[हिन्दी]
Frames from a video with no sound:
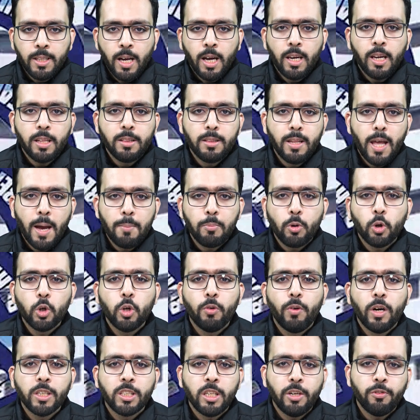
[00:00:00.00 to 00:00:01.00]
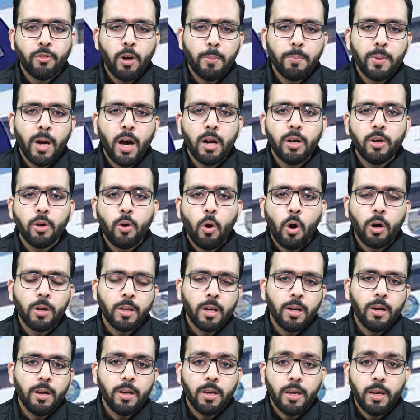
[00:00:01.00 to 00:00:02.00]
अदालत नैब को नवाज शरीफ का बयान रिकॉर्ड
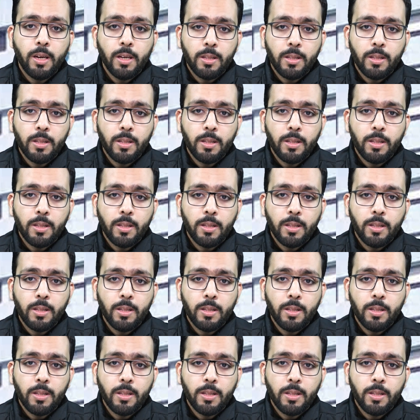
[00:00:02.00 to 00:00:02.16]
करने की